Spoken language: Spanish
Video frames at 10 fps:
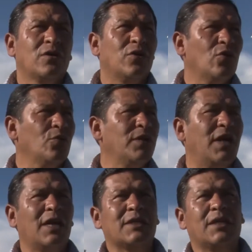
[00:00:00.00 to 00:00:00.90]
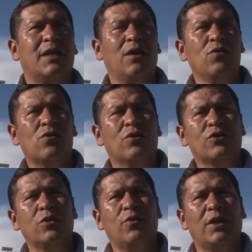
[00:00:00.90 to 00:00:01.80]
son luminarias que tienen un
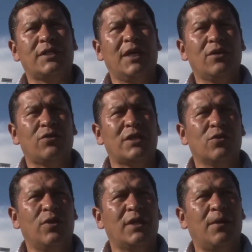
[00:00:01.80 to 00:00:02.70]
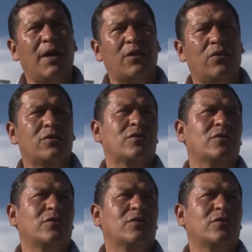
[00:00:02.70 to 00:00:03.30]
consumo de 150 vatios,